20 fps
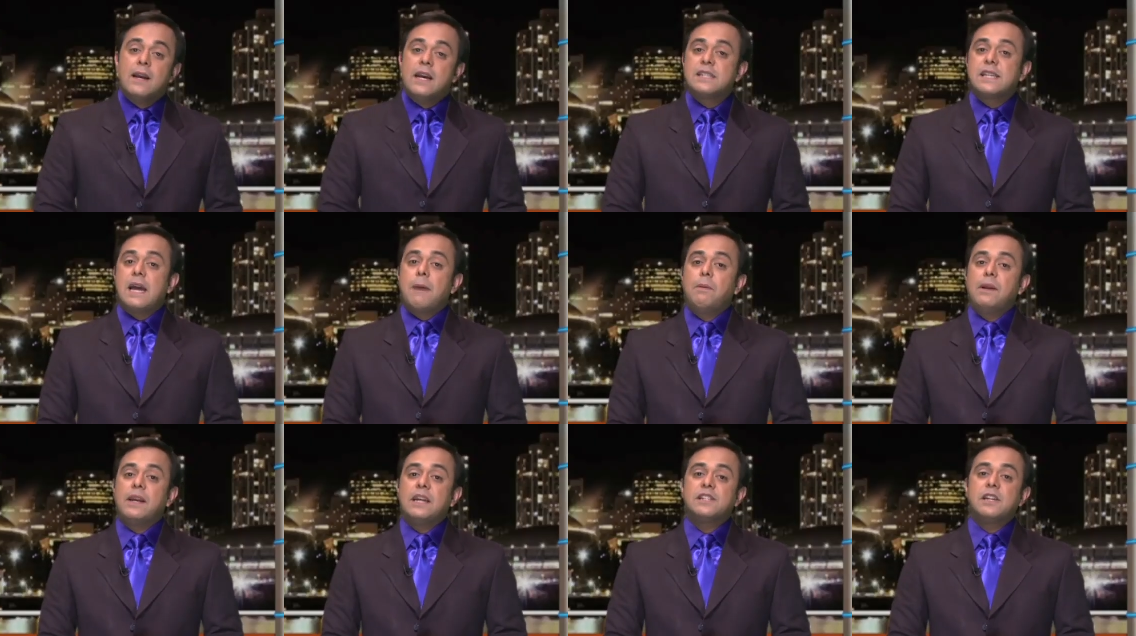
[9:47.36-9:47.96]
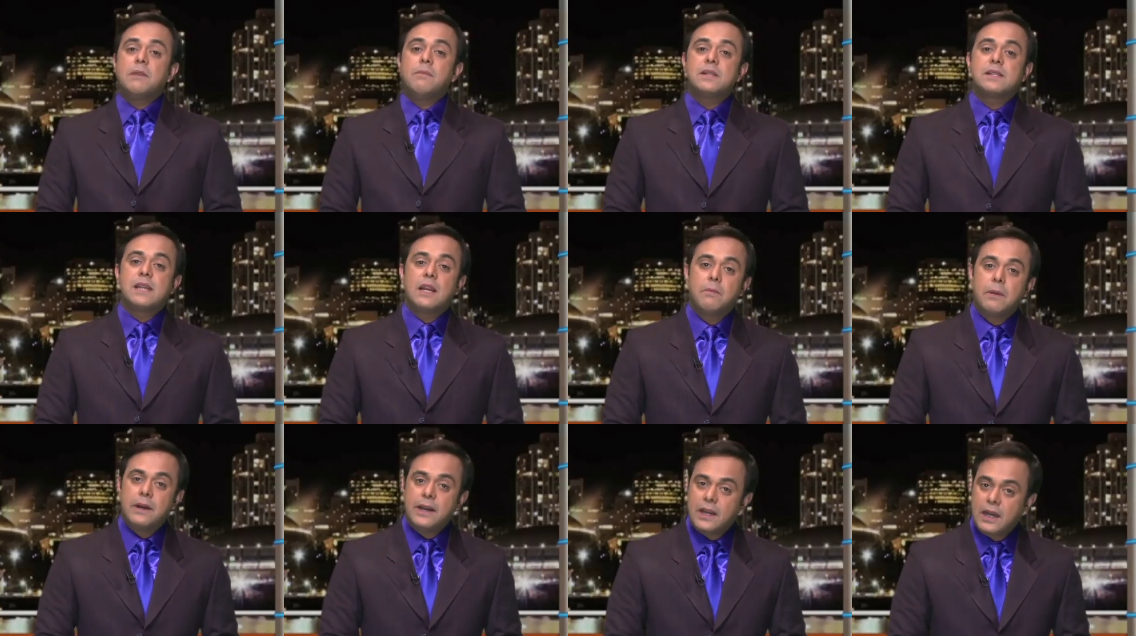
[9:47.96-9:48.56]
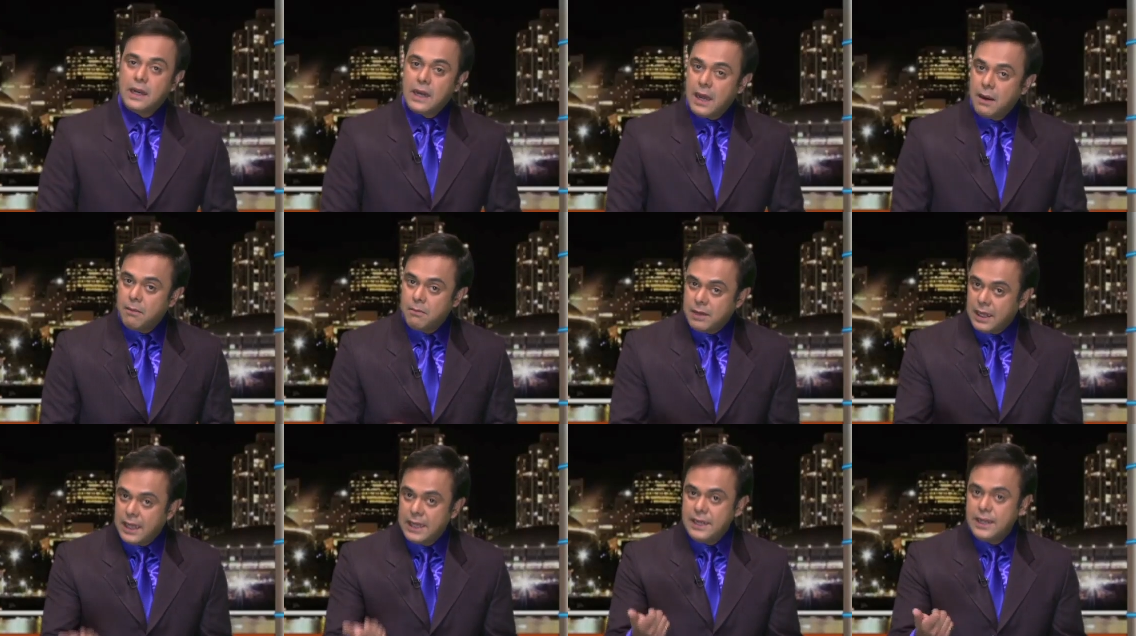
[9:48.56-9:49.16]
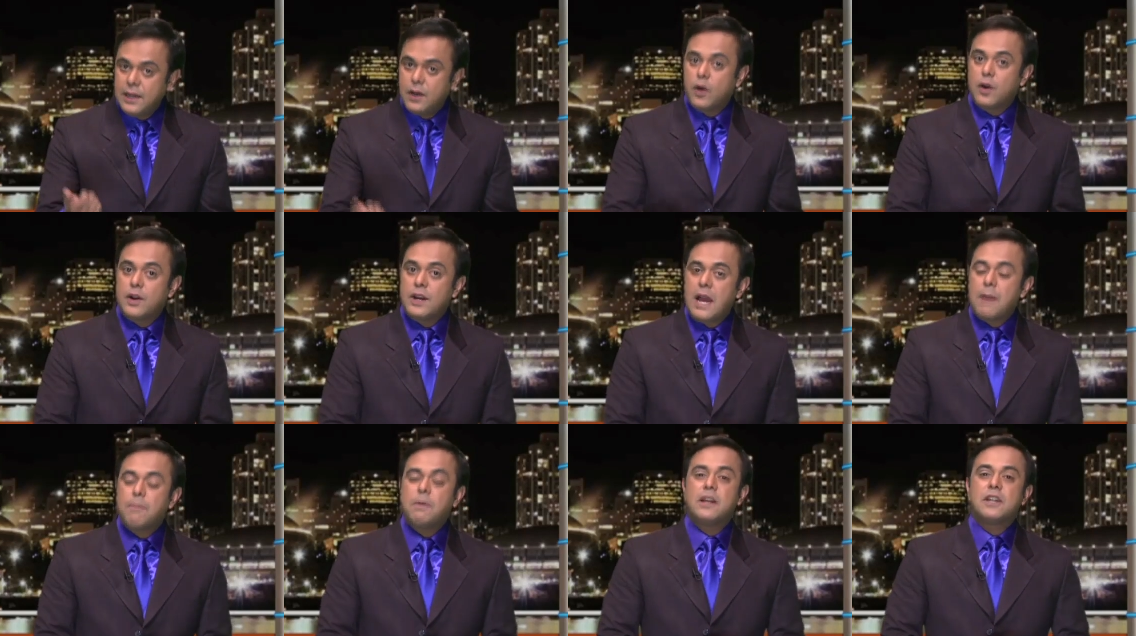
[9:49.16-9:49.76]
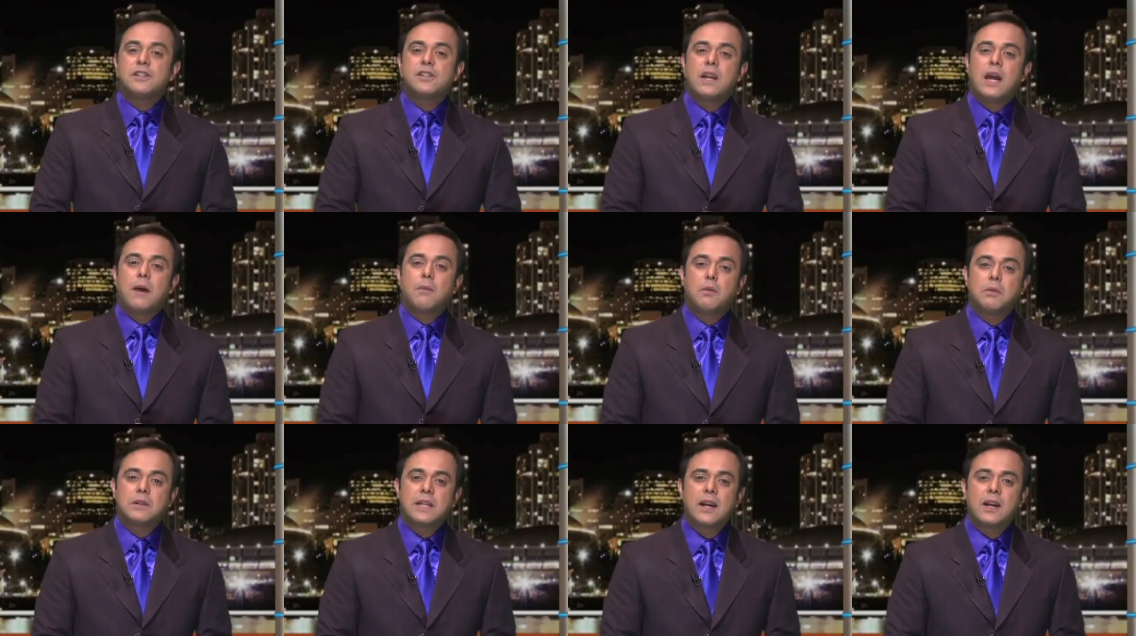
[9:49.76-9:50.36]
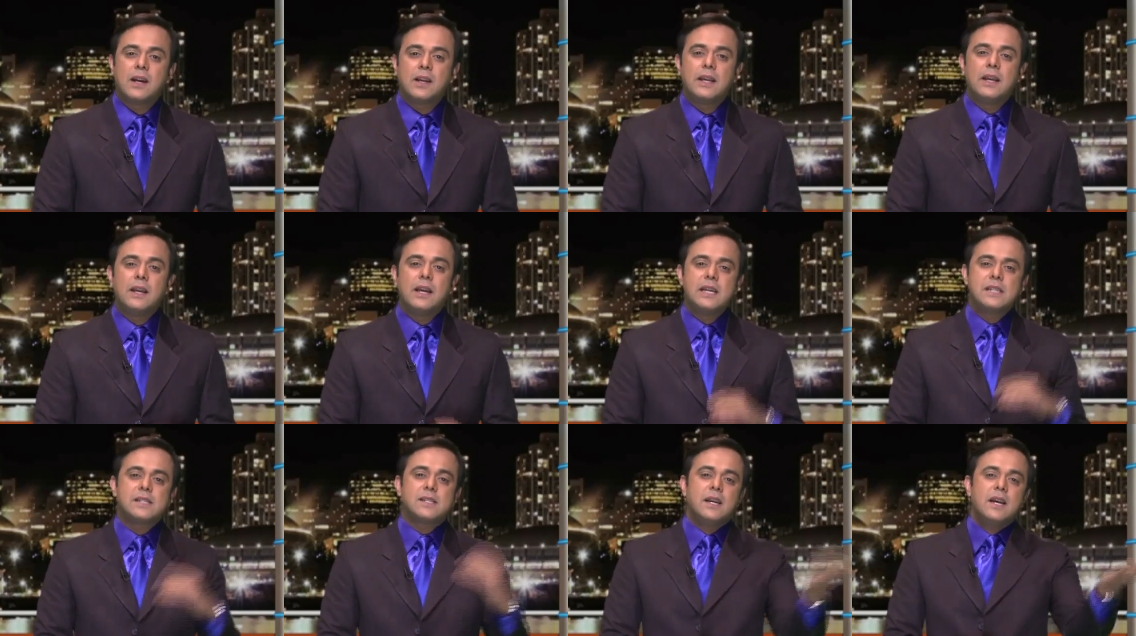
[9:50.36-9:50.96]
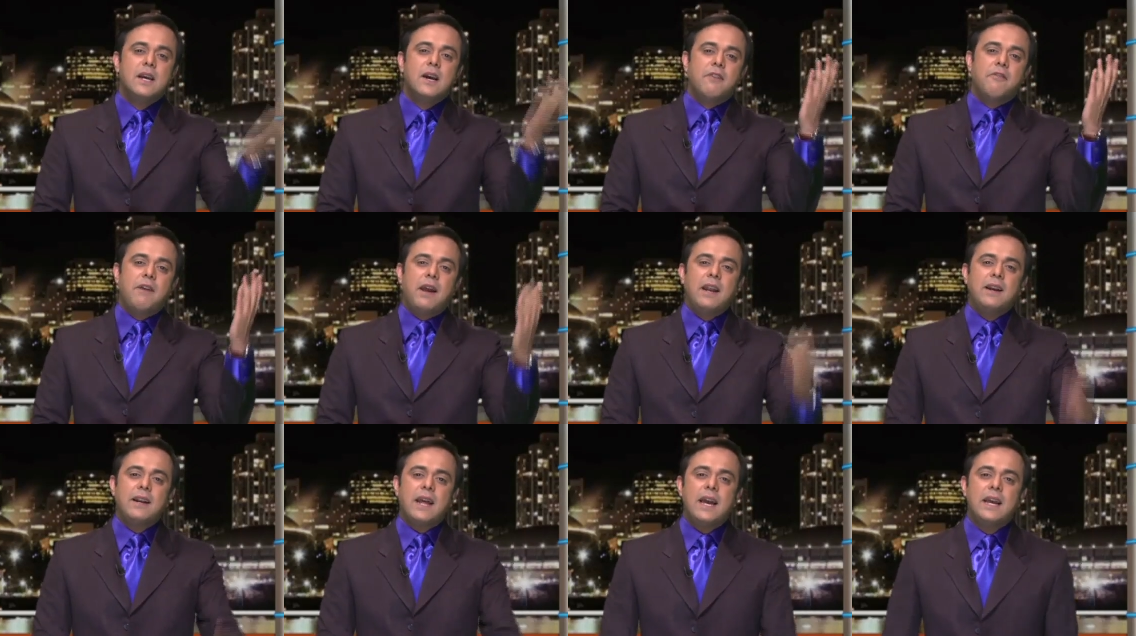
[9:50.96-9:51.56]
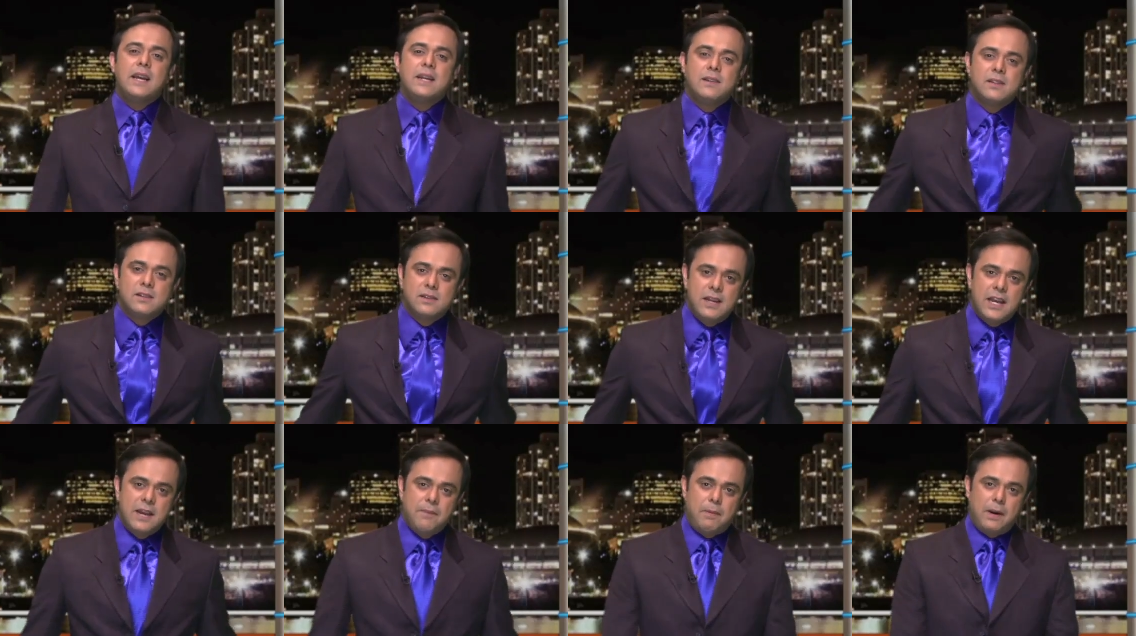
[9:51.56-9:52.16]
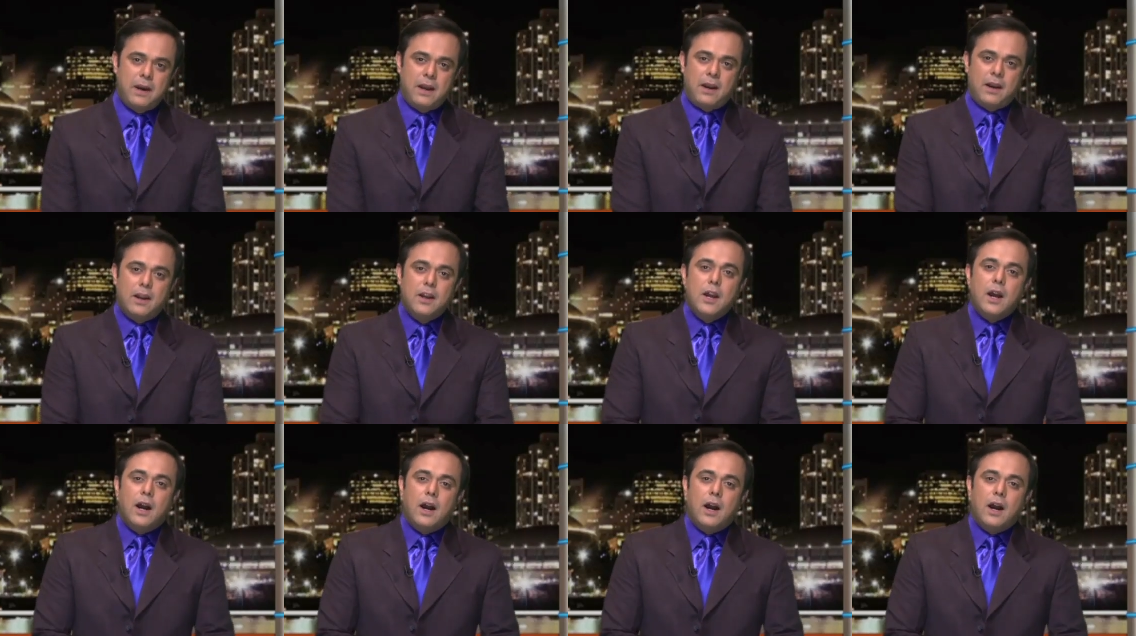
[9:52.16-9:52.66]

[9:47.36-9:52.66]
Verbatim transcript: इस एप्लीकेशन में सेलिब्रिटी का नाम डालिए और ये एप्लीकेशन आपको बताएगा कि इस वैलेंटाइन डे पर